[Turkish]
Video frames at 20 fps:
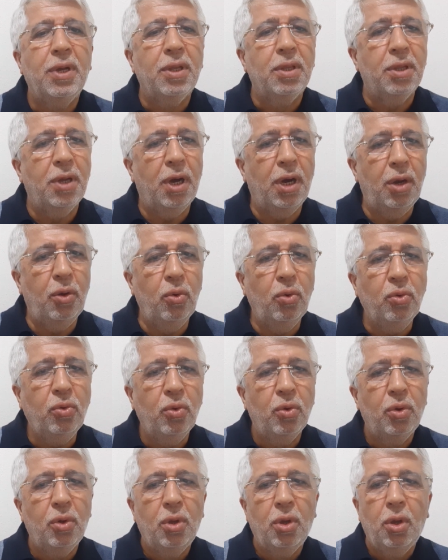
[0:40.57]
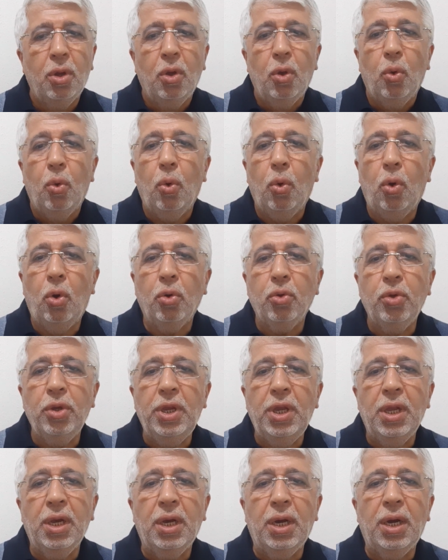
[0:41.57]
Talut ordu
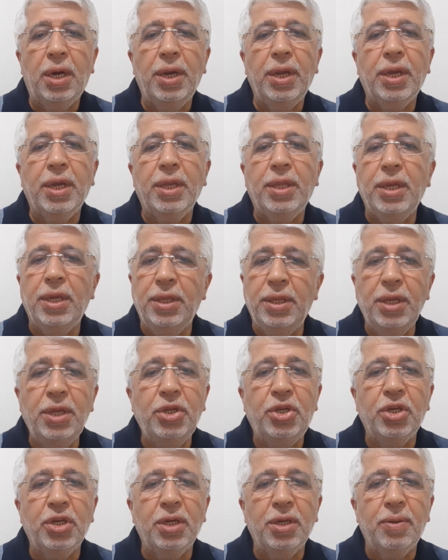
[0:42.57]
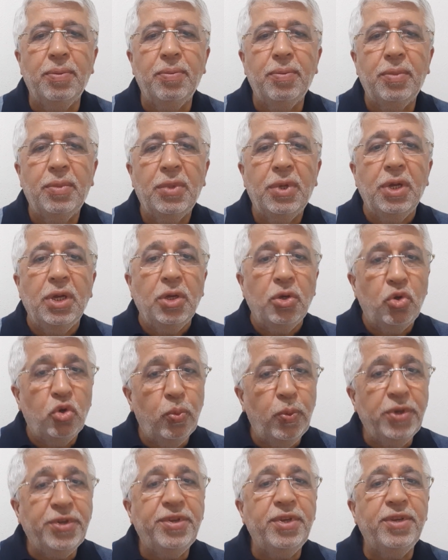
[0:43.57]
ile hareket edince
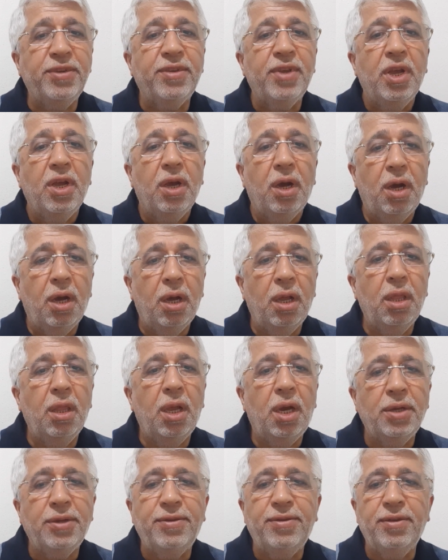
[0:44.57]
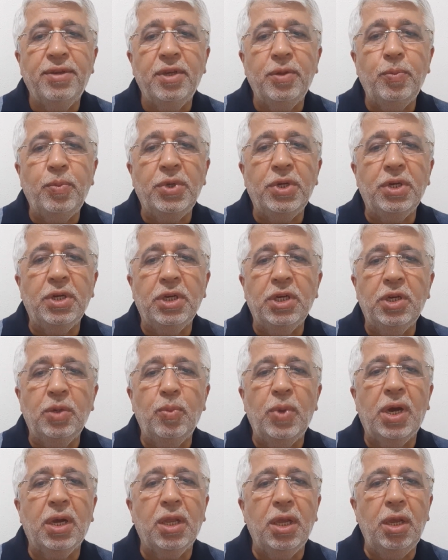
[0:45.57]
şüphesiz Allah sizi bir
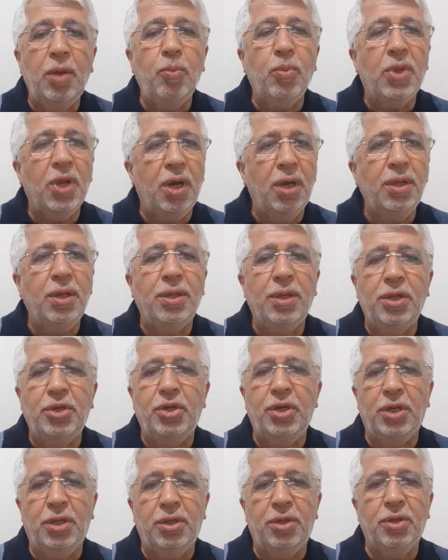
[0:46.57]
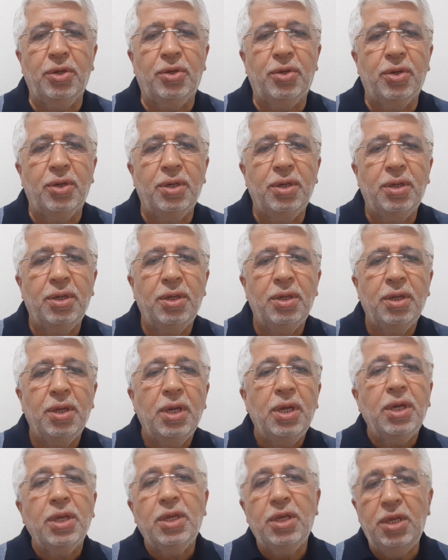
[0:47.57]
ırmakla imtihan edecektir.
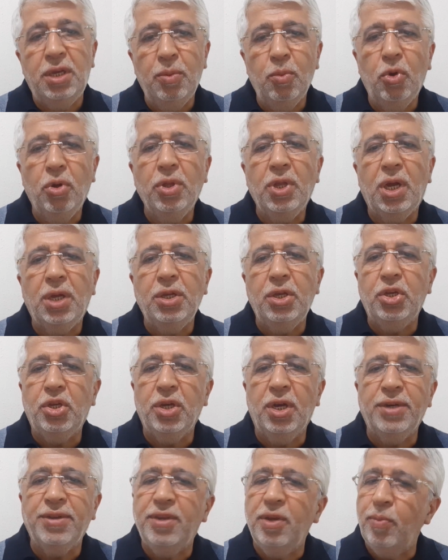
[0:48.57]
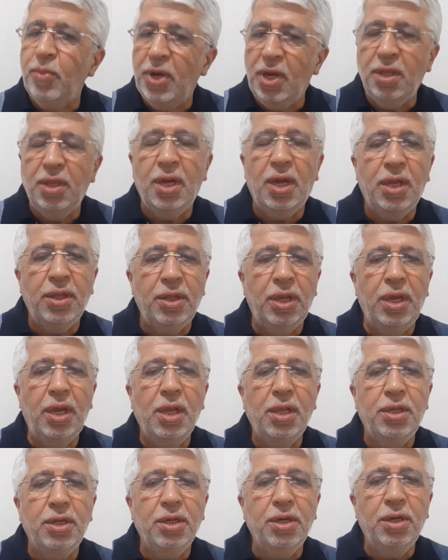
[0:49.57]
Kim ondan içerse benden
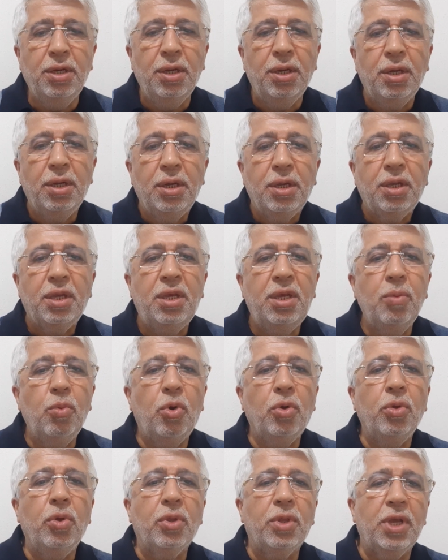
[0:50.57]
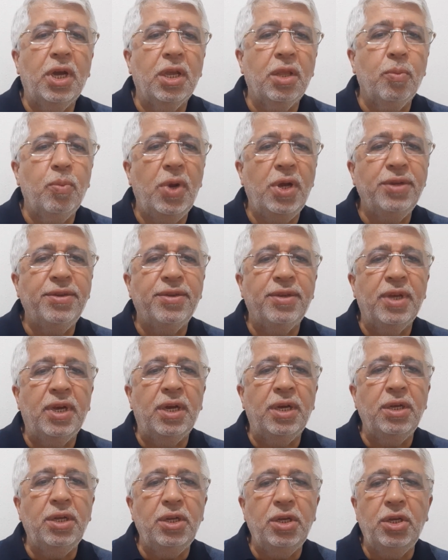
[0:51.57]
değildir, kim onu
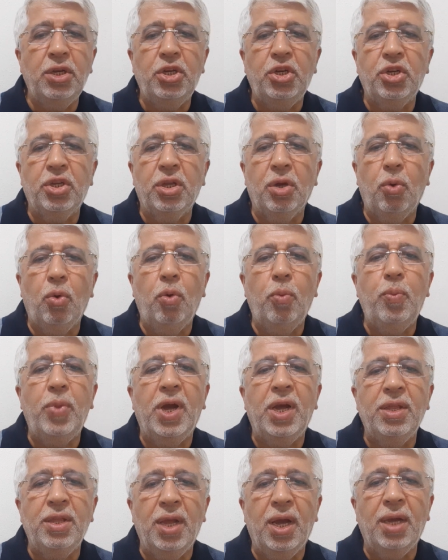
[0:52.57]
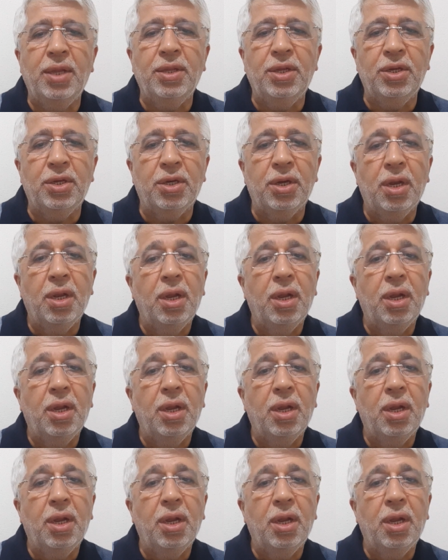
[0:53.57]
tatmazsa işte o bendendir.